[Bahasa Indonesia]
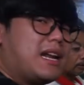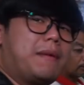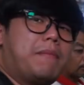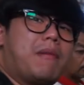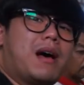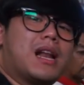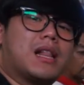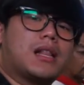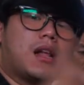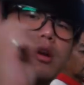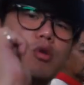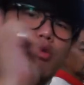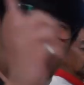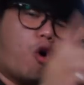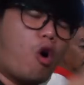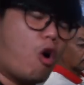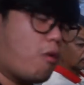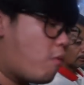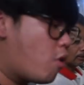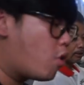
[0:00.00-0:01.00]
ibaratkan gue
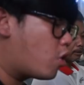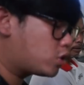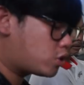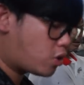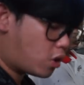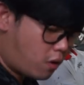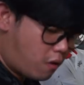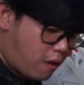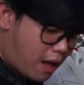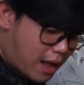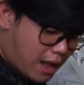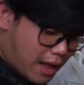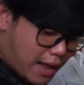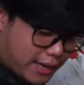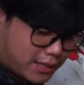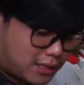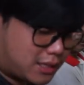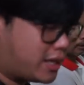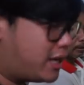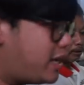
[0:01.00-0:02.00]
ngomong kosong doang
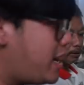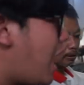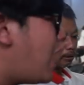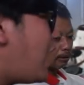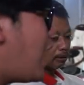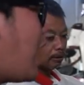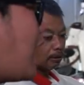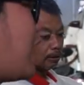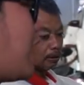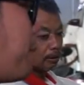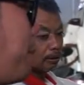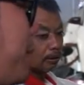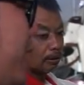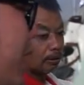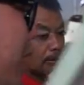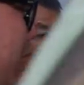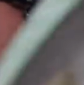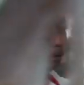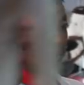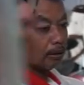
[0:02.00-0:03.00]
guys, ini anak-anak
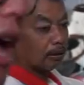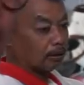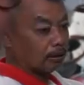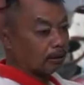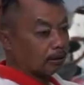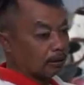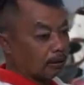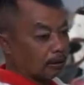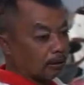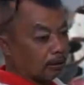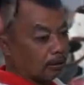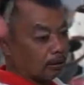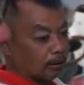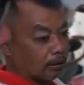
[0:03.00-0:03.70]
bikinin jalurnya semua.